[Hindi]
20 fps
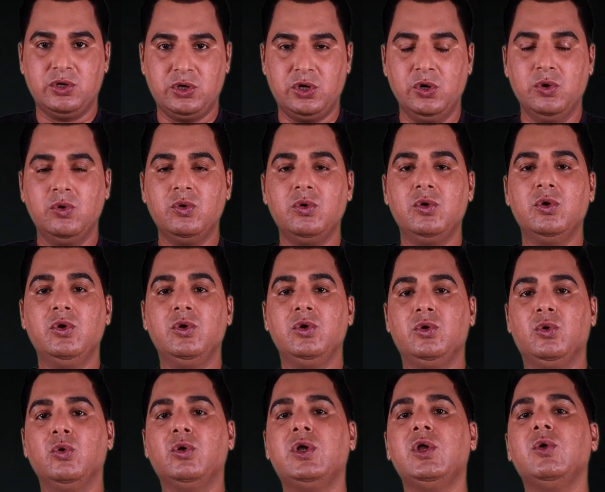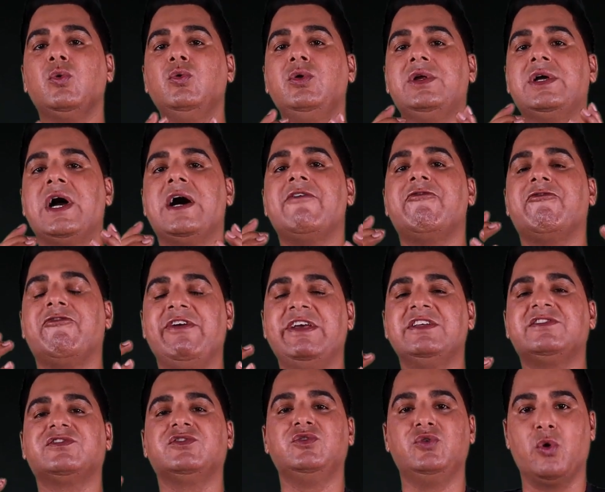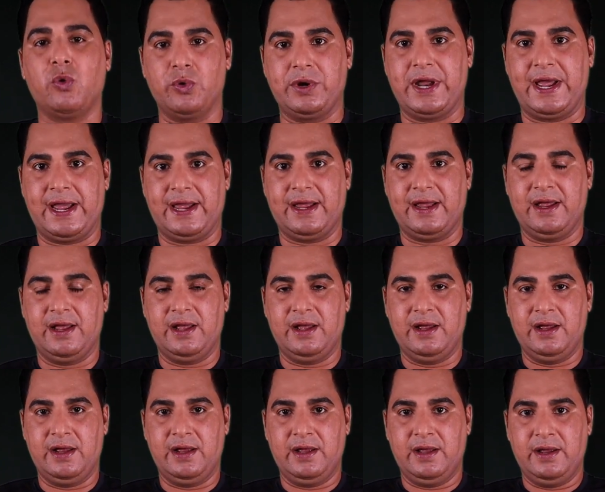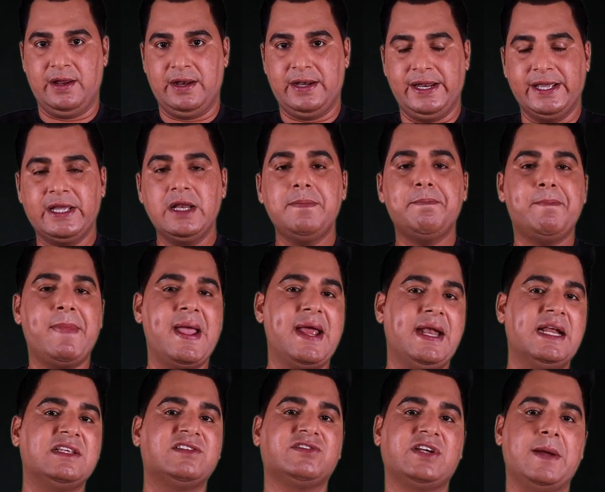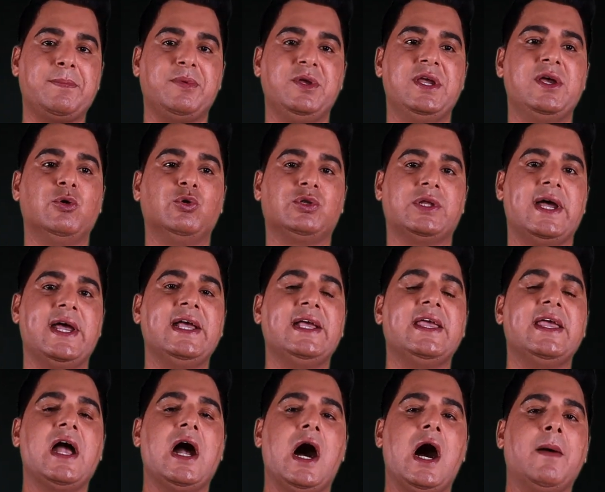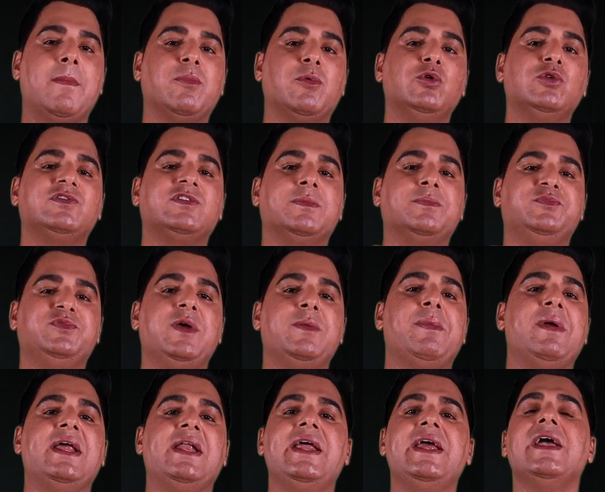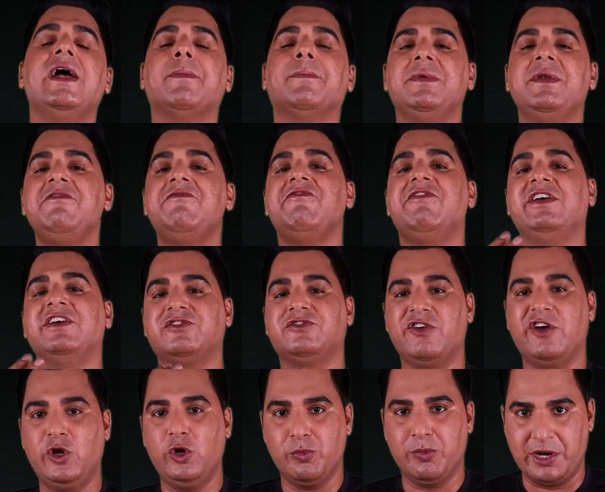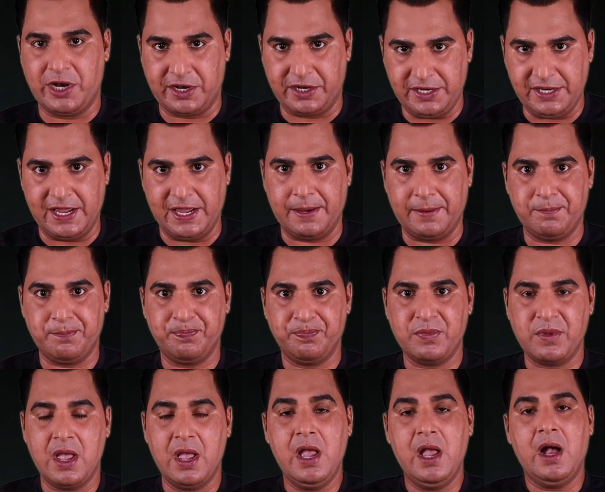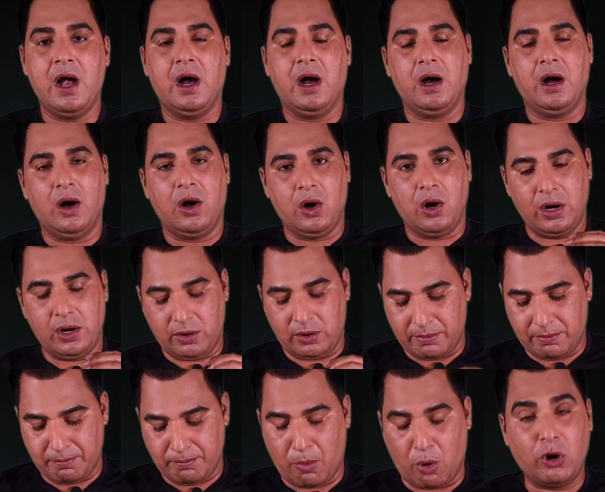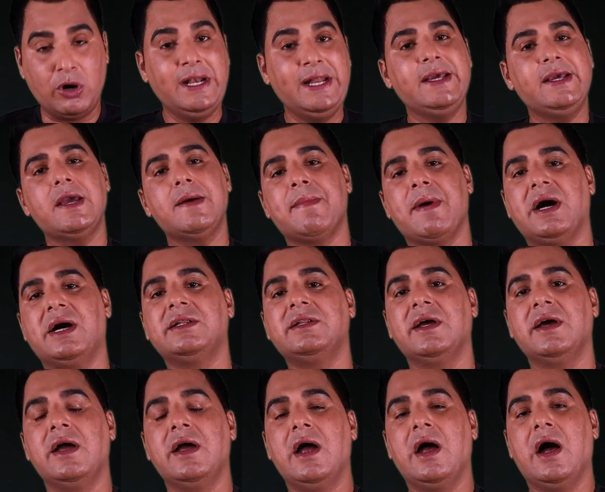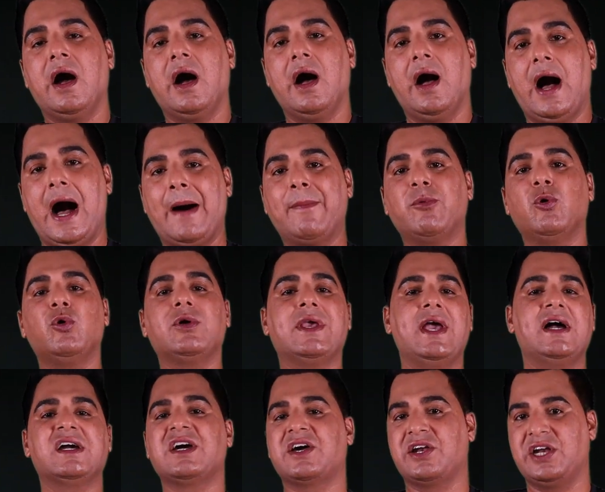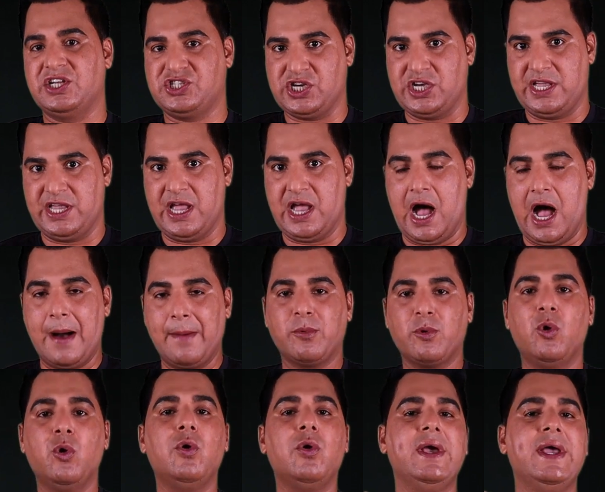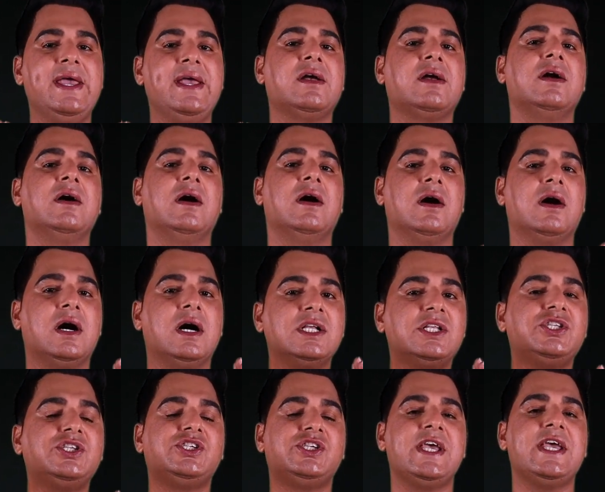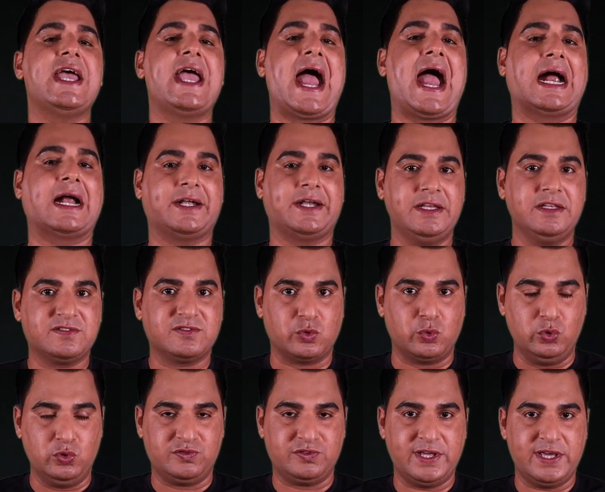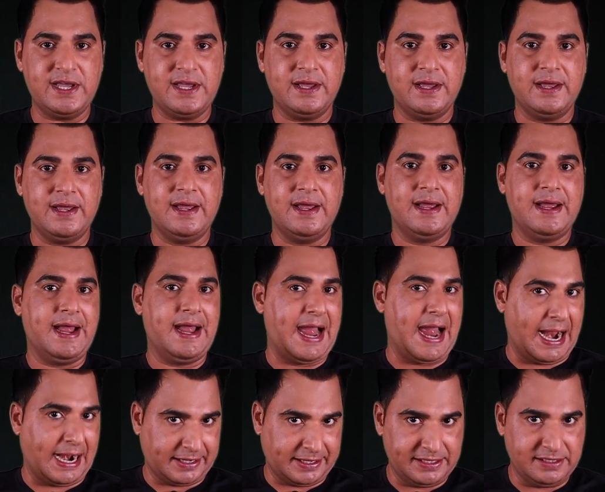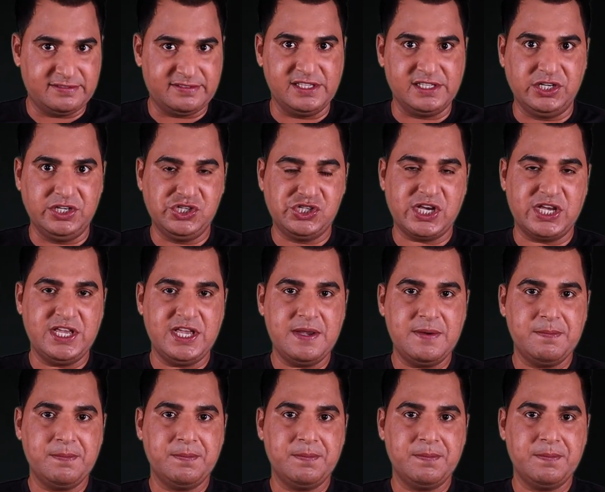क्यों क्योंकि उनका फेस नोन है लेकिन पहला स्टेप ये होता है कि आपको सबसे पहले अपनी फेस वैल्यू बनानी है मॉडलिंग के बाद आपको क्या करना चाहिए आपको एक अच्छे एक्टिंग स्कूल से एक्टिंग सीखनी चाहिए